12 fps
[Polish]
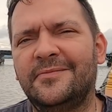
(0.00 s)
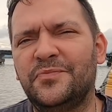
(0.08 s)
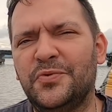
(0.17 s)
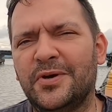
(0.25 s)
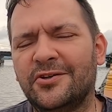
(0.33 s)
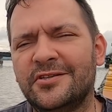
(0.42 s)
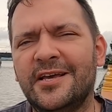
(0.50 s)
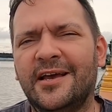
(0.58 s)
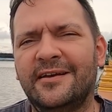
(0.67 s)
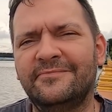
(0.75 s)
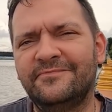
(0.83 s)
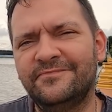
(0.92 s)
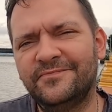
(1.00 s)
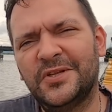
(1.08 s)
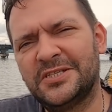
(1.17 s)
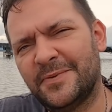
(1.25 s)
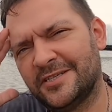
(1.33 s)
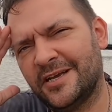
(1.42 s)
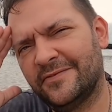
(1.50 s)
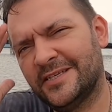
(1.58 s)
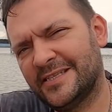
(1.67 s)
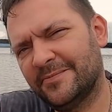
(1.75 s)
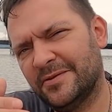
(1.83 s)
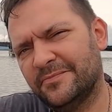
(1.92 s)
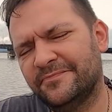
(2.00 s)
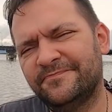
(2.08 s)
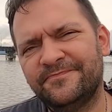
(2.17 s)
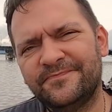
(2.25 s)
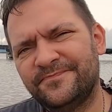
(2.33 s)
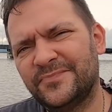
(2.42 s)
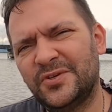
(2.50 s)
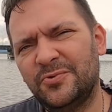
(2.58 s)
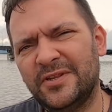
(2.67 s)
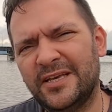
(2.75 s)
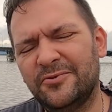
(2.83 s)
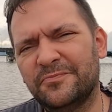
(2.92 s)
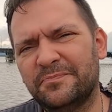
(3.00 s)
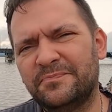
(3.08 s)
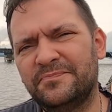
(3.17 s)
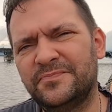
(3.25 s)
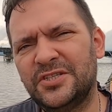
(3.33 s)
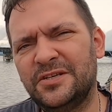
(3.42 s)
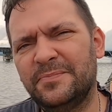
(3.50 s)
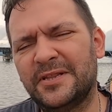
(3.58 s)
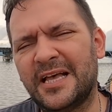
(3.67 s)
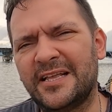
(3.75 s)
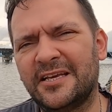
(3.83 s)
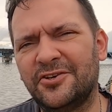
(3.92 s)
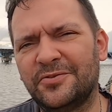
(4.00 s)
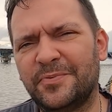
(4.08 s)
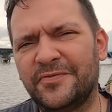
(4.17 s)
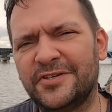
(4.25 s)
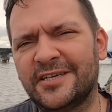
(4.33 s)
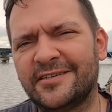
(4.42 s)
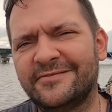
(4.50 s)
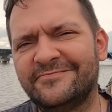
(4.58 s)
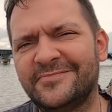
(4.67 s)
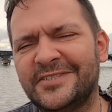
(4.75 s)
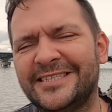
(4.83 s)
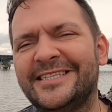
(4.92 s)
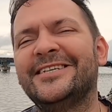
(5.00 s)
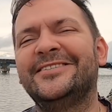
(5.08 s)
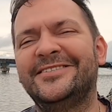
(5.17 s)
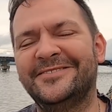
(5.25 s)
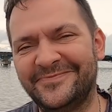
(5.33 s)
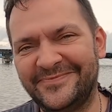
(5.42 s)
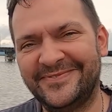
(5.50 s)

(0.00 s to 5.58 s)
Miłego dnia, do zobaczenia w następnym QA, czyli pytaniach i odpowiedziach. Cześć.